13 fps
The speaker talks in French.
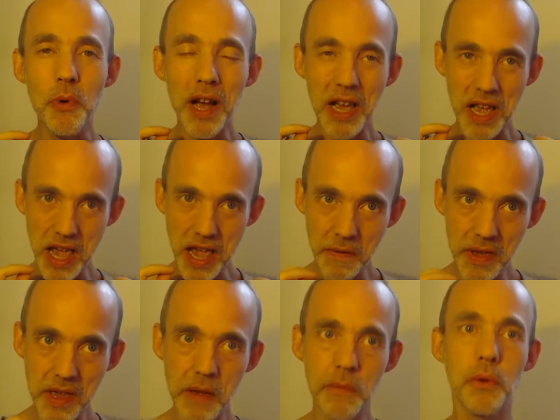pour
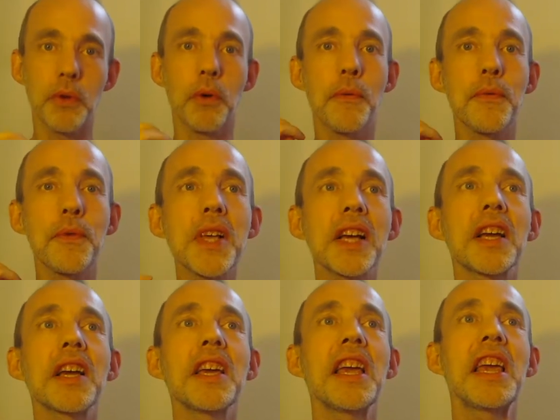éveiller votre feu
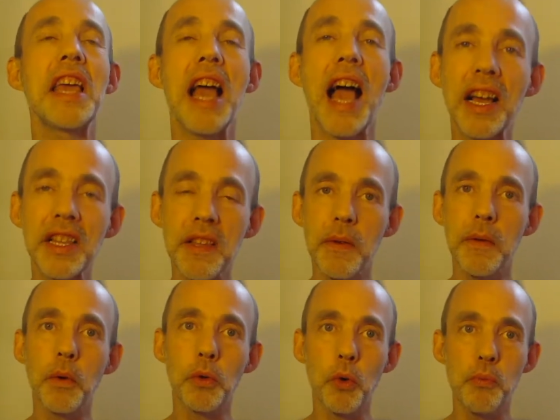sacré et
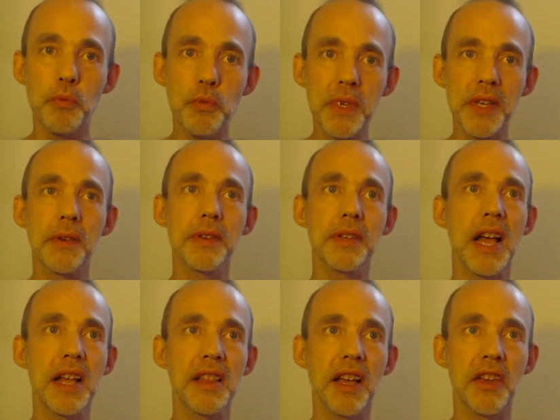activer votre puissance
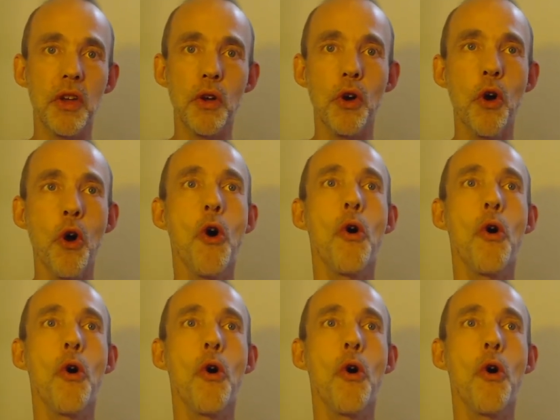intérieure.